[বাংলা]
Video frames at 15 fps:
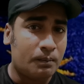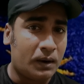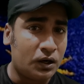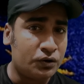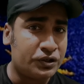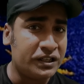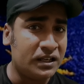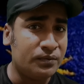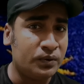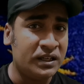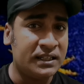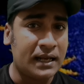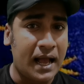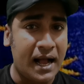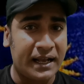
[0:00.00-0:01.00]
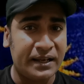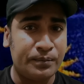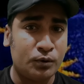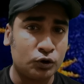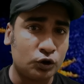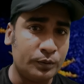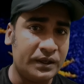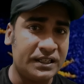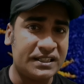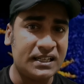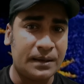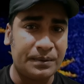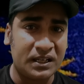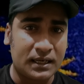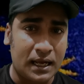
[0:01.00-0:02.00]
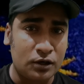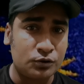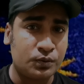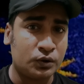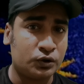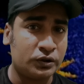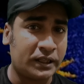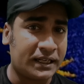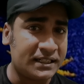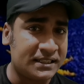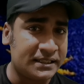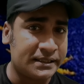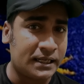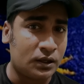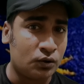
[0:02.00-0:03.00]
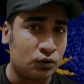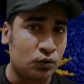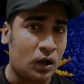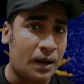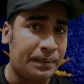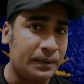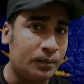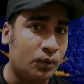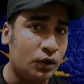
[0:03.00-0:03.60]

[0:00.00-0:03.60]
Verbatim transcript: মালয়েশিয়ান পুলিশ আগে প্রথমে এসে আপনার কাগজপত্র দেখার চেষ্টা করতো আপনি